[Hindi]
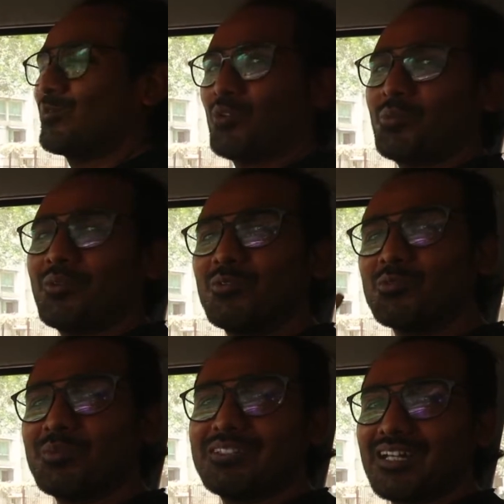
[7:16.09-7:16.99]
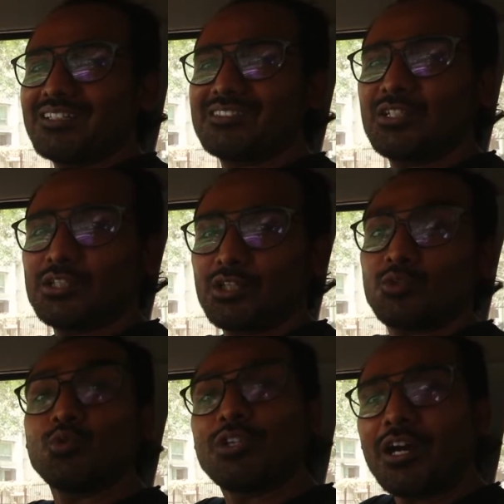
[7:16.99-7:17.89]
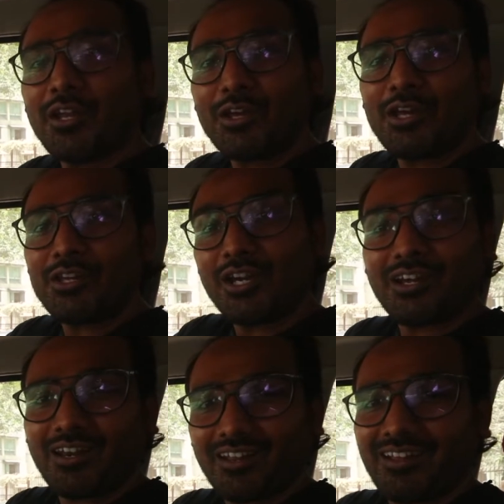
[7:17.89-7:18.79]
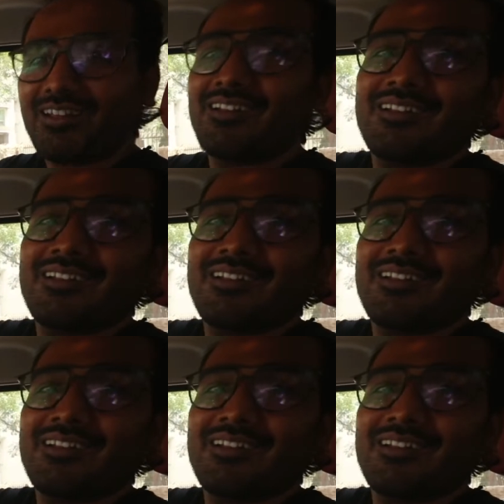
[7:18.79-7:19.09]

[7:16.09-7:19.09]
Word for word: उर्मी उसमें ज़्यादा चिल्लाती क्यों दिखाने गए क्या करने गए